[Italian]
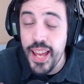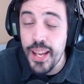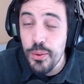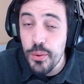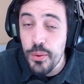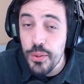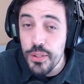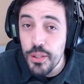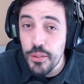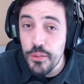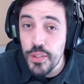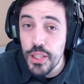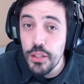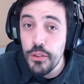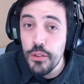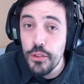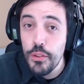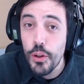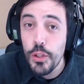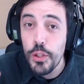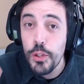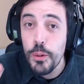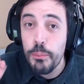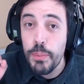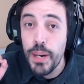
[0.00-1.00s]
in questo video vi
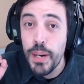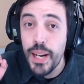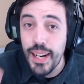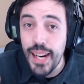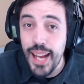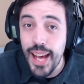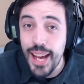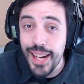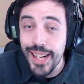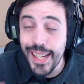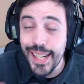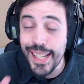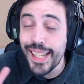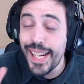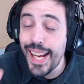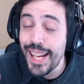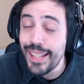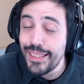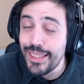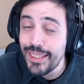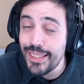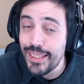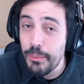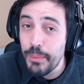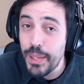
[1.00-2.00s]
voglio parlare
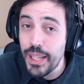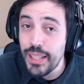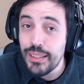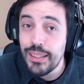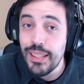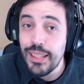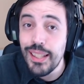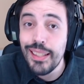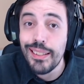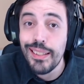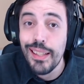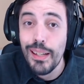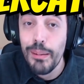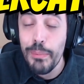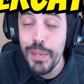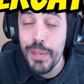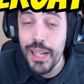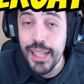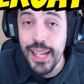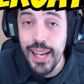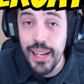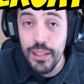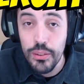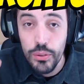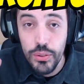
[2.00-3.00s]
candidamente del
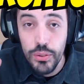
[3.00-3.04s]
mercato